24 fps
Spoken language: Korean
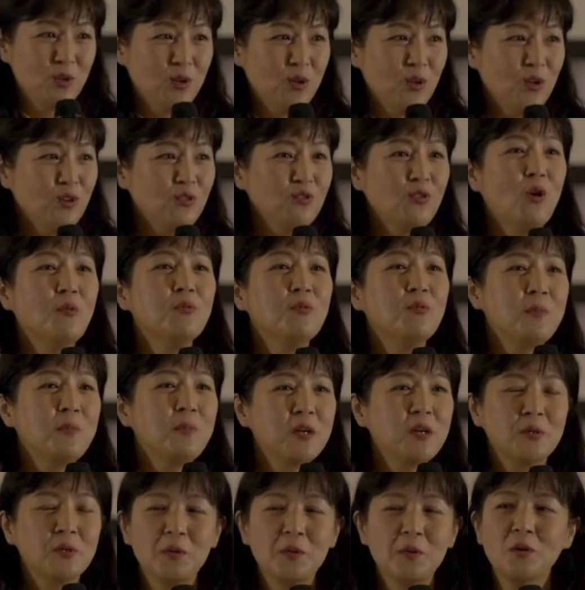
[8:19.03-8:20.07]
너무
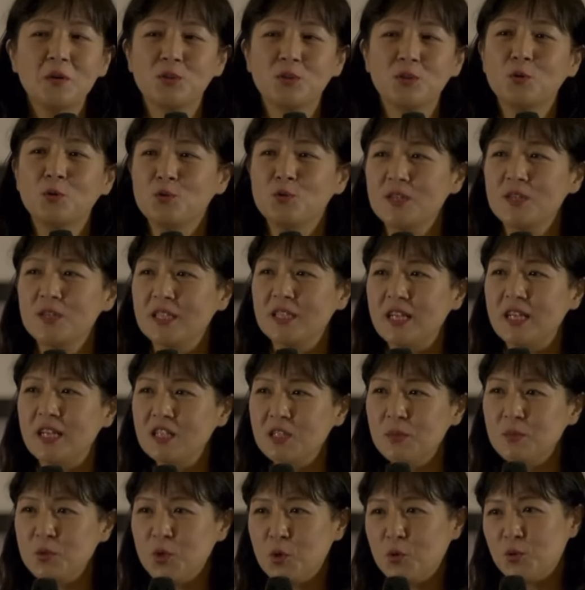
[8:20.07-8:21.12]
빠르면 그것도 사실
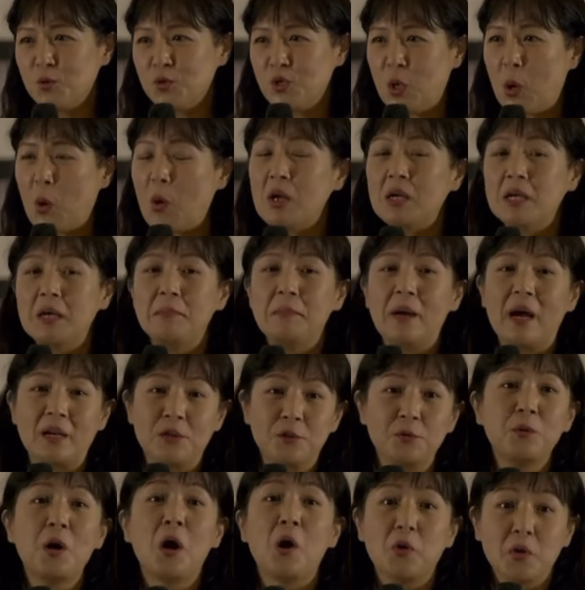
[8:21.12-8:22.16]
학습적으로 정확한
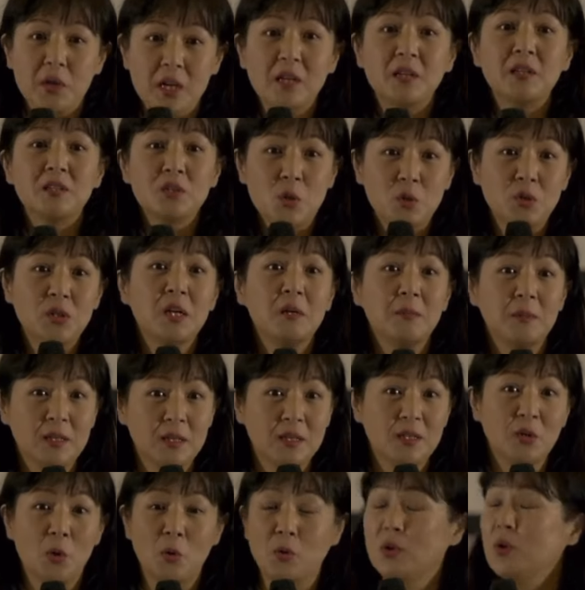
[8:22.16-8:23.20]
발음과 억양을
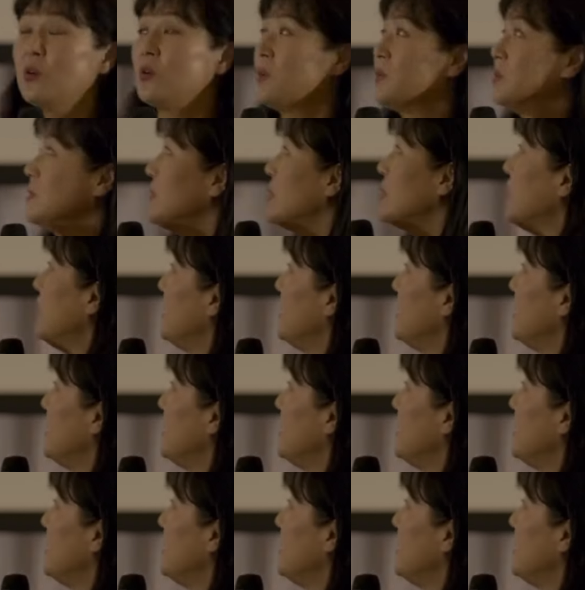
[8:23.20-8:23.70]
전달받기는 어렵거든요.